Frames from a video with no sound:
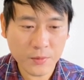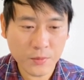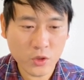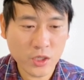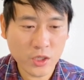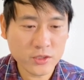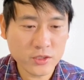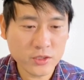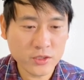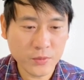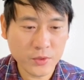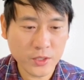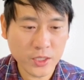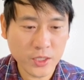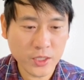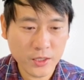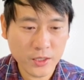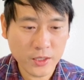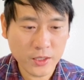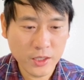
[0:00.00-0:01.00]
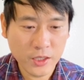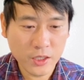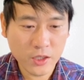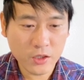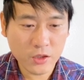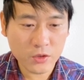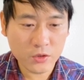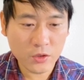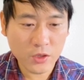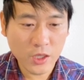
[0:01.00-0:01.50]
하셔야 됩니다.
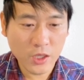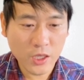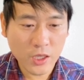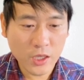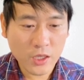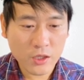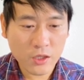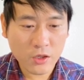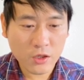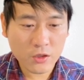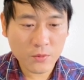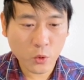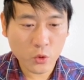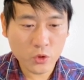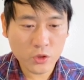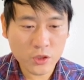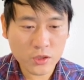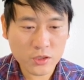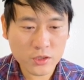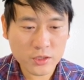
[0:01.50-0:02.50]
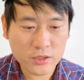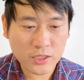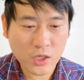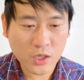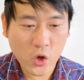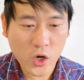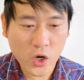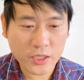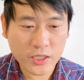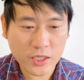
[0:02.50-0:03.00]
이거는 본인들
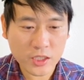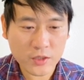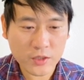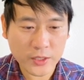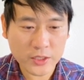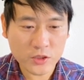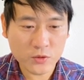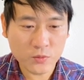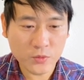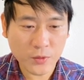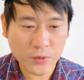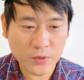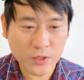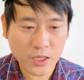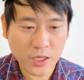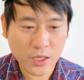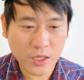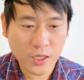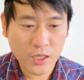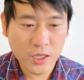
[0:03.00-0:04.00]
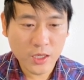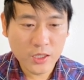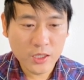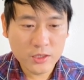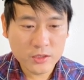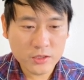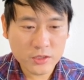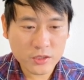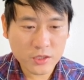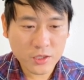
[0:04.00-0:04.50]
상황에 따라서 맞추면 됩니다.
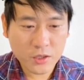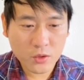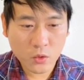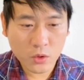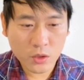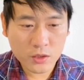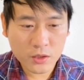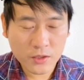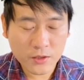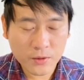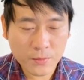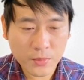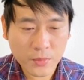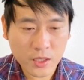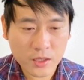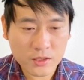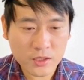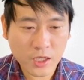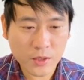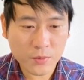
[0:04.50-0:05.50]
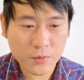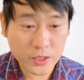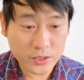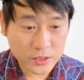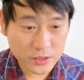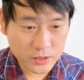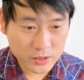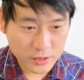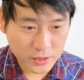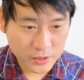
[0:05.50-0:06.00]
still working part-time를
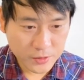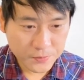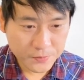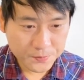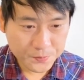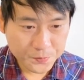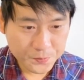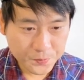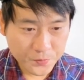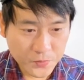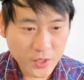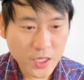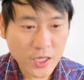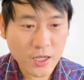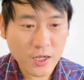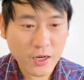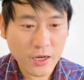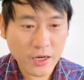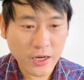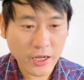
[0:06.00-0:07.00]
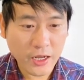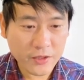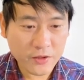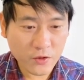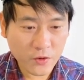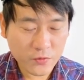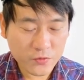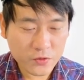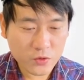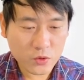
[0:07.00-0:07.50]
하실지 laid
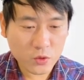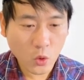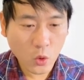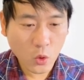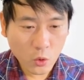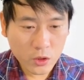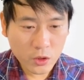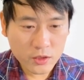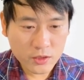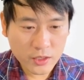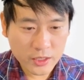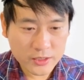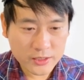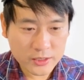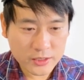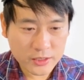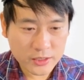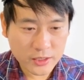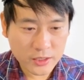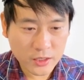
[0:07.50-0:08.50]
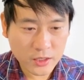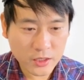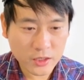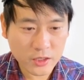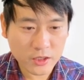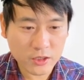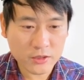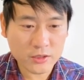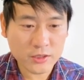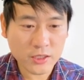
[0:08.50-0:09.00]
off no work를 하실지
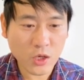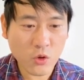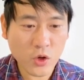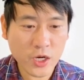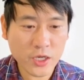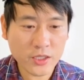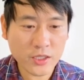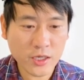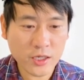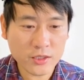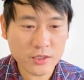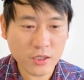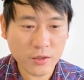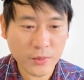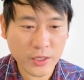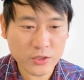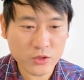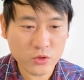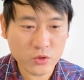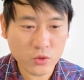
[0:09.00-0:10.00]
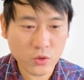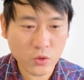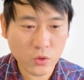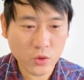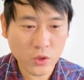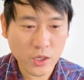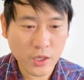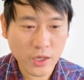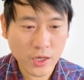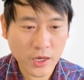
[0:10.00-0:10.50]
이거는 상황에 따라서 맞추고
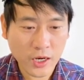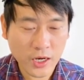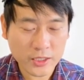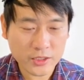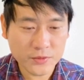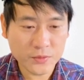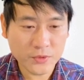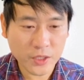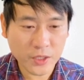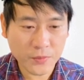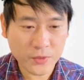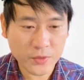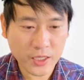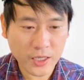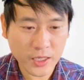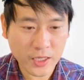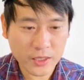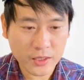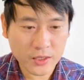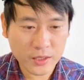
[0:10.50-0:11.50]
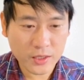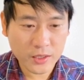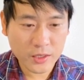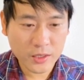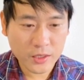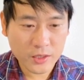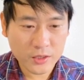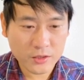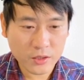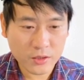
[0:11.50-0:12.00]
하시면 됩니다.
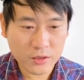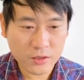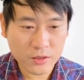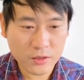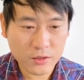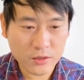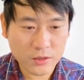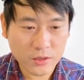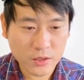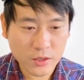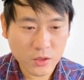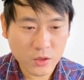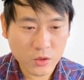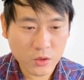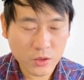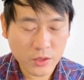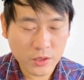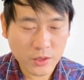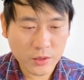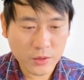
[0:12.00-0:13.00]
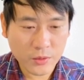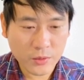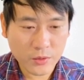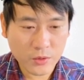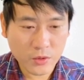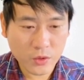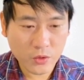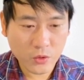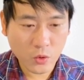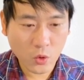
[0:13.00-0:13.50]
저는
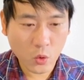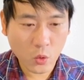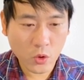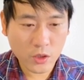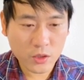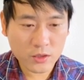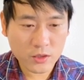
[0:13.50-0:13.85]
no work를